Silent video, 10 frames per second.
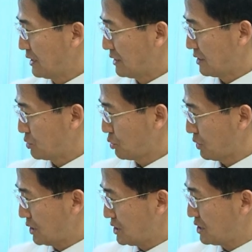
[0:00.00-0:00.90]
예,
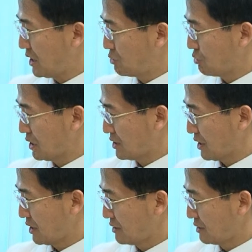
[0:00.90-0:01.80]
속에 지대주
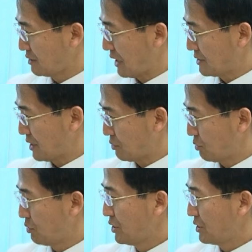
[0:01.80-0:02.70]
나사라는 그
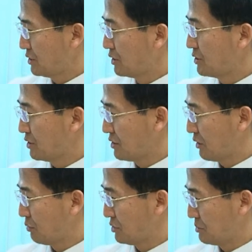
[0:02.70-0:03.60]
나사로 연결이
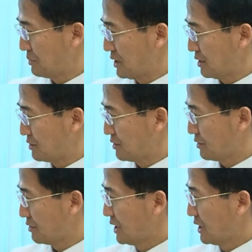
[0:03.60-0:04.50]
되고 있습니다.
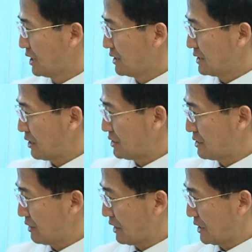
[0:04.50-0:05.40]
그래서
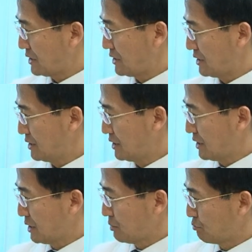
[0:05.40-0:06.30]
자연체와 같이
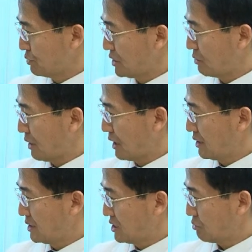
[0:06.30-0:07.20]

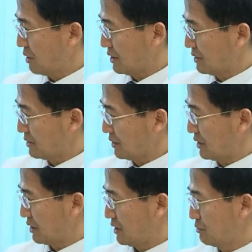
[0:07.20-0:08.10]
뿌리와 치관
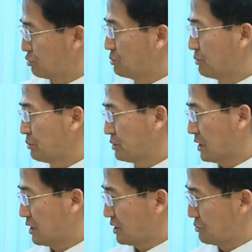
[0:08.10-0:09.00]
이렇게 두 부분으로
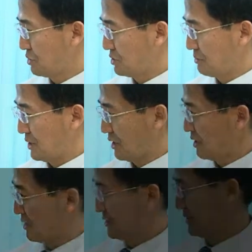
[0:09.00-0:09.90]
생각할 수 있습니다.